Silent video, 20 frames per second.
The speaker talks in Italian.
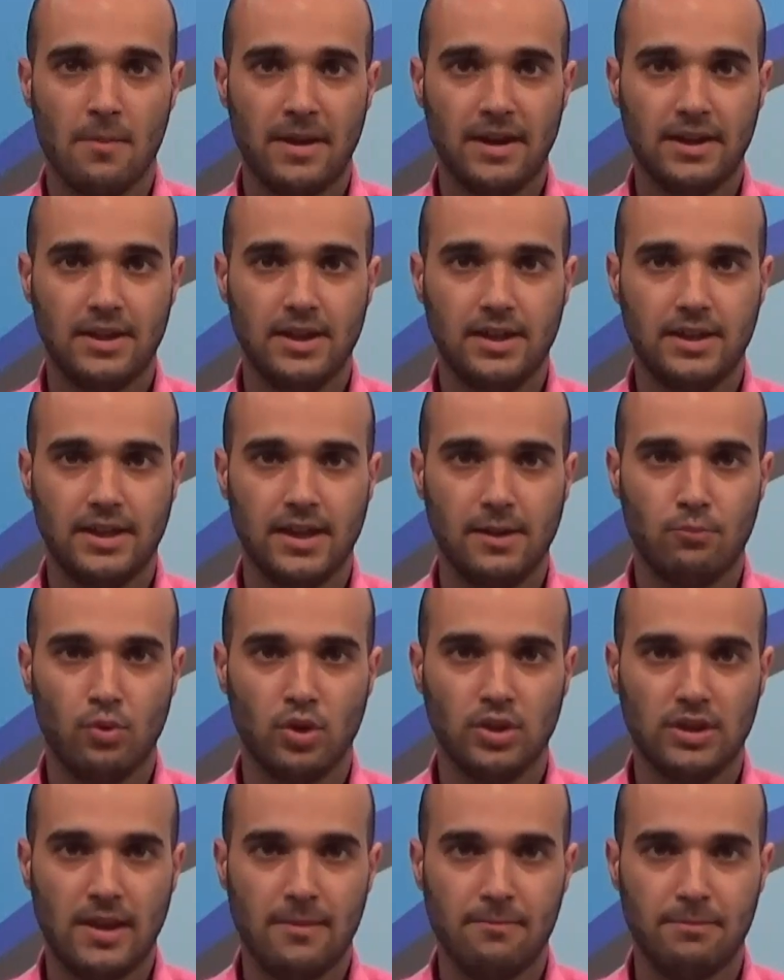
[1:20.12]
Persiste il
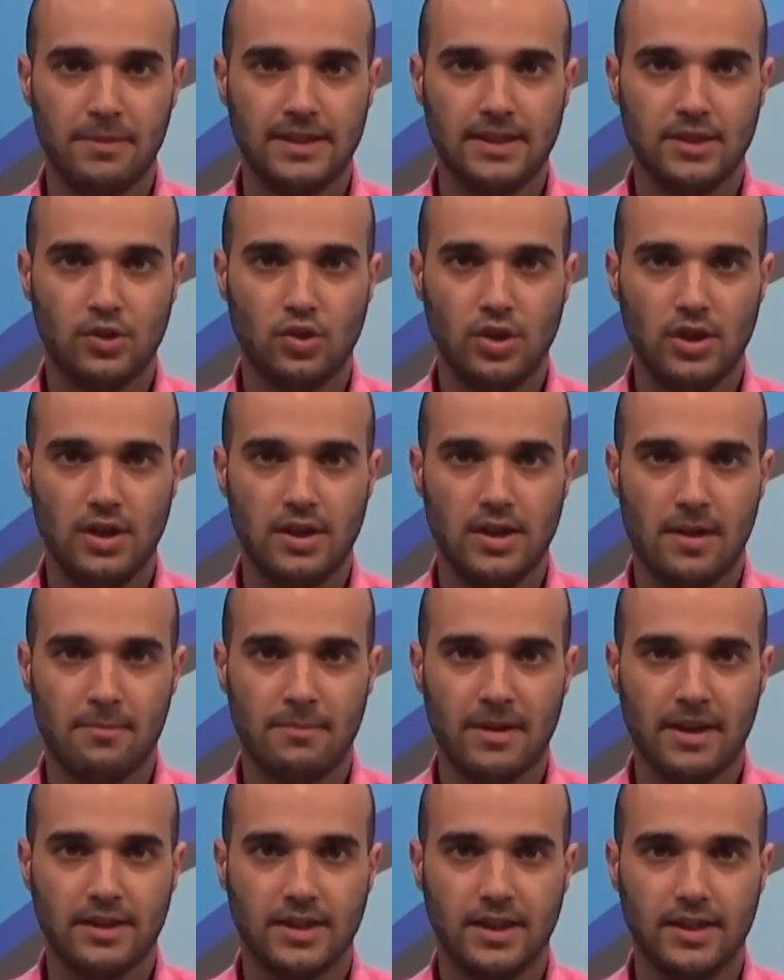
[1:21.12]
buon tempo in Sicilia,
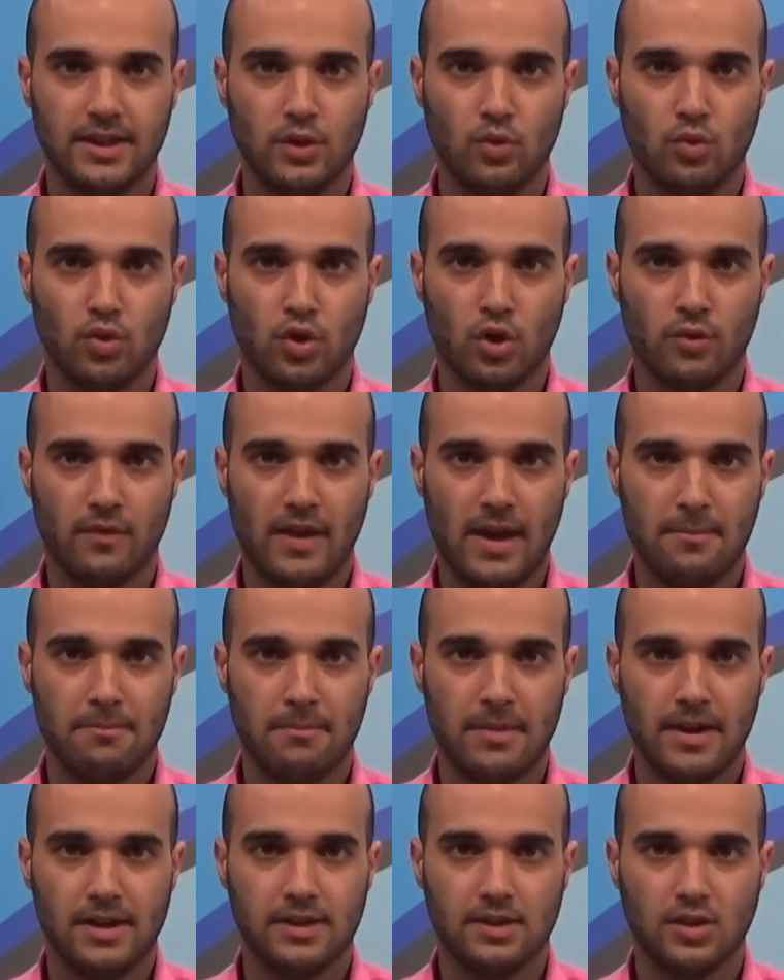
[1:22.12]
martedì 1
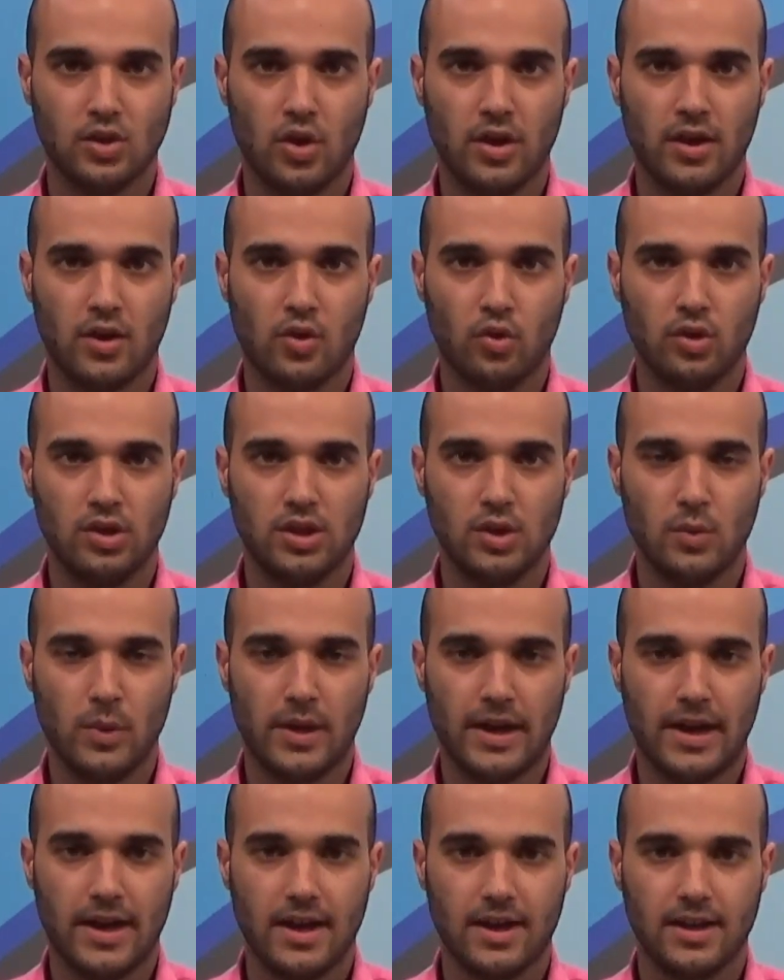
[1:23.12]
novembre il sole
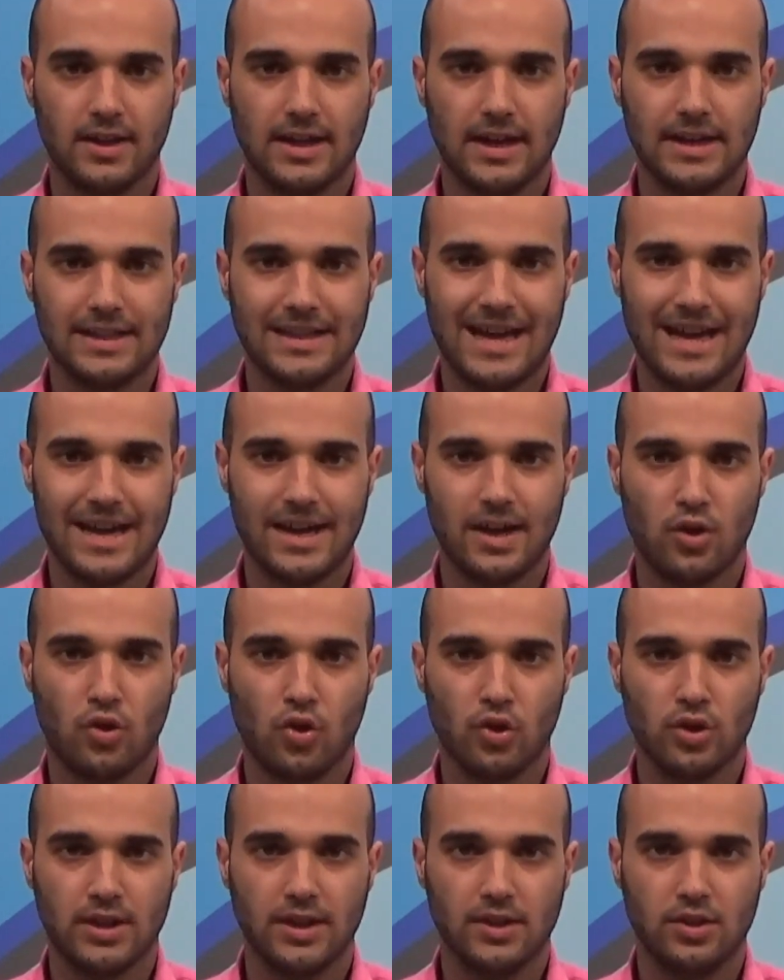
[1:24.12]
continuerà a riscaldare le
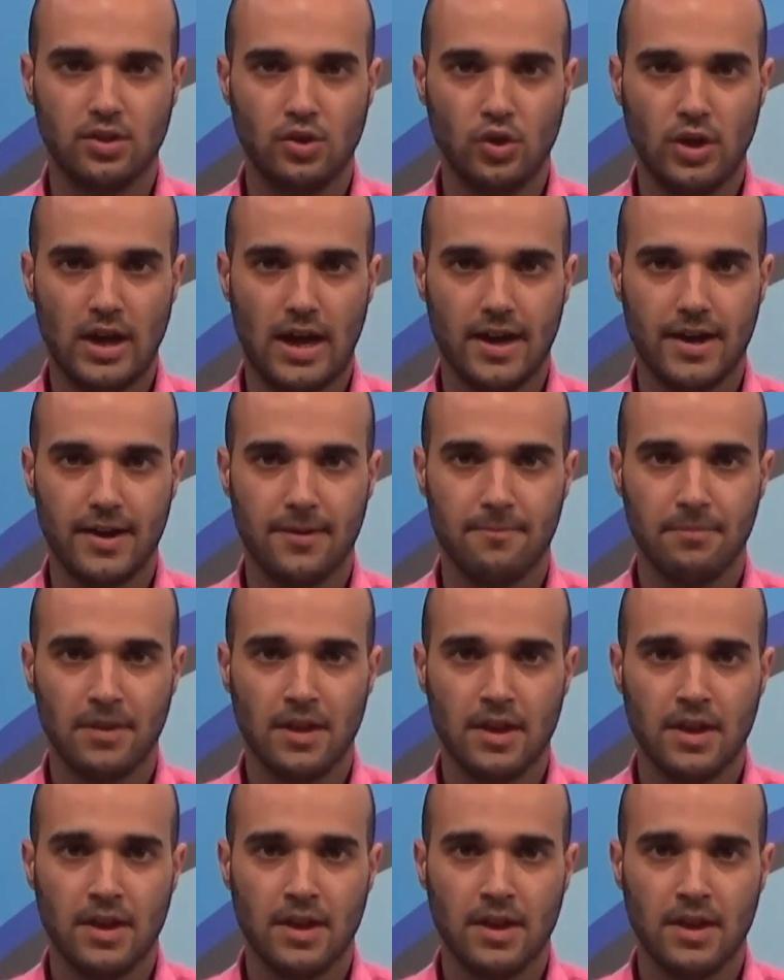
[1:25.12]
coste siciliane.